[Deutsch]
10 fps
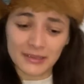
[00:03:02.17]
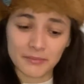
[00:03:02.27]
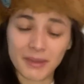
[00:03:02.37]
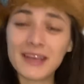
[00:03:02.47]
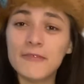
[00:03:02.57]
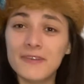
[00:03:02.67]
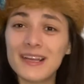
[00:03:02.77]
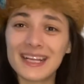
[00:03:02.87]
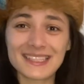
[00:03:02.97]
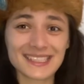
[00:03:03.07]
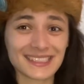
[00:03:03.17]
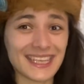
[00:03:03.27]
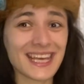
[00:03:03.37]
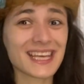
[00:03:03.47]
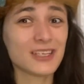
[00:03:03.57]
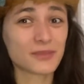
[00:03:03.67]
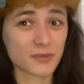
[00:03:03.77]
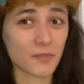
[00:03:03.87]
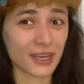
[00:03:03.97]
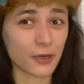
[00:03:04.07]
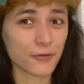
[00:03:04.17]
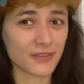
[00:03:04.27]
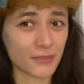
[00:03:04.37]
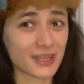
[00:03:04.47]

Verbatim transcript: Man will als Kriterium zwar mit aufnehmen,